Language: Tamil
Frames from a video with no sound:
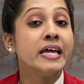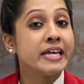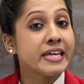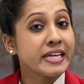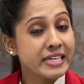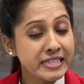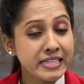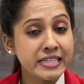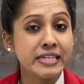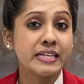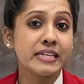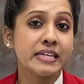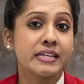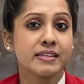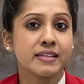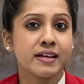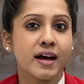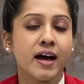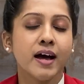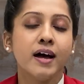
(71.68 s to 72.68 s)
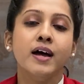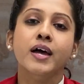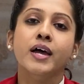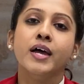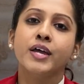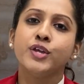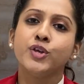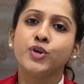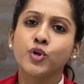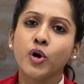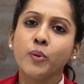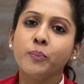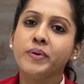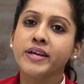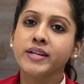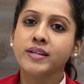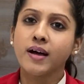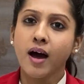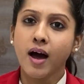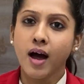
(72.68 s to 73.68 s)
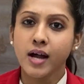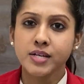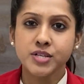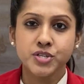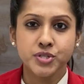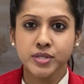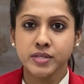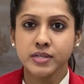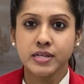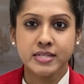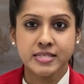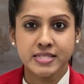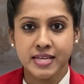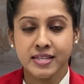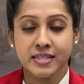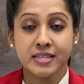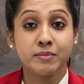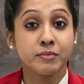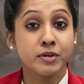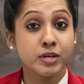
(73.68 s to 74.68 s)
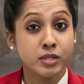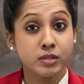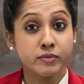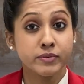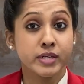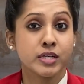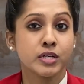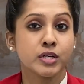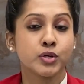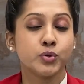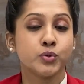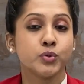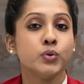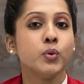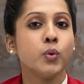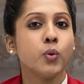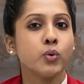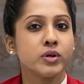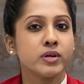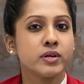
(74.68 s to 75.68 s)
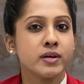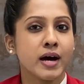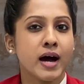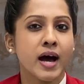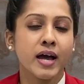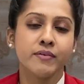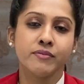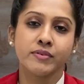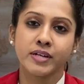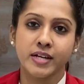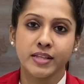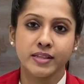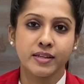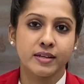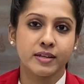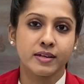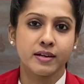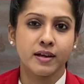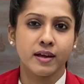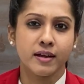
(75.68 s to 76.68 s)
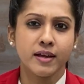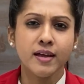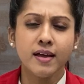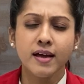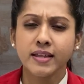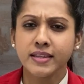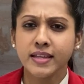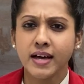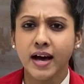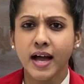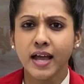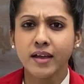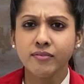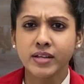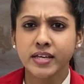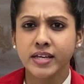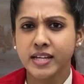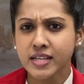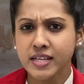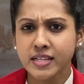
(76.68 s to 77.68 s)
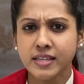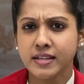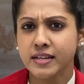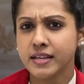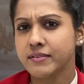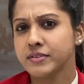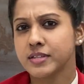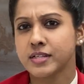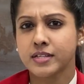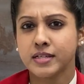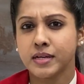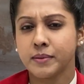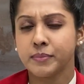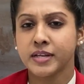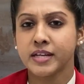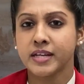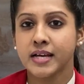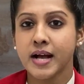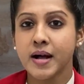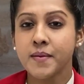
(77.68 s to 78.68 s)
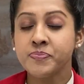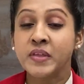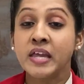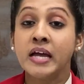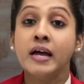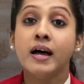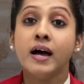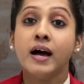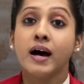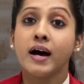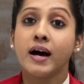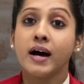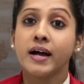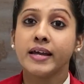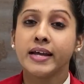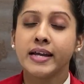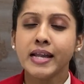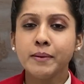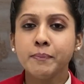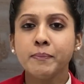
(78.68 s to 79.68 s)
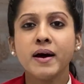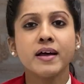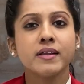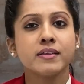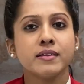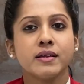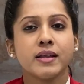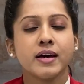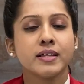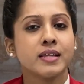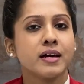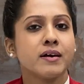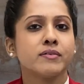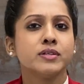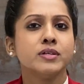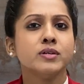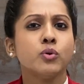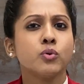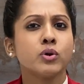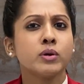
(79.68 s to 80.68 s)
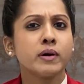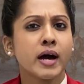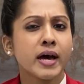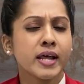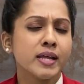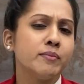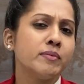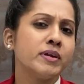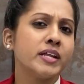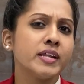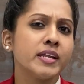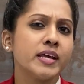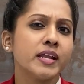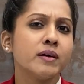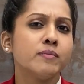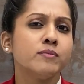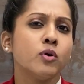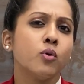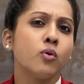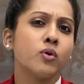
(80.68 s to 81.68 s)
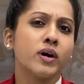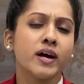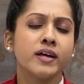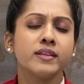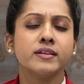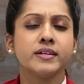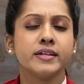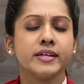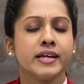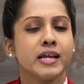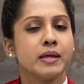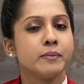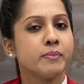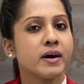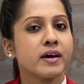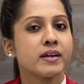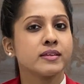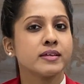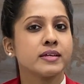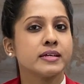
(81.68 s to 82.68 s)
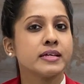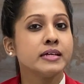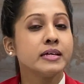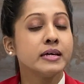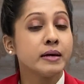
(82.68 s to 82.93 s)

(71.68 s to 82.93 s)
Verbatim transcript: இந்த நிலையில தான் யூரோப்பியன் ஹார்ட் ஜேர்னலை சேர்ந்த மருத்துவர்கள் குழு ஒரு ஆய்வு நடத்தியிருக்கிறாங்க அந்த ஆய்வில் என்ன தெரிய வந்திருக்கு அப்படின்னா இலைப்பாறுதல் அதாவது ஒரு அரை மணி நேரம் உட்கார்ந்துட்டு இலைப்பாறதுக்கு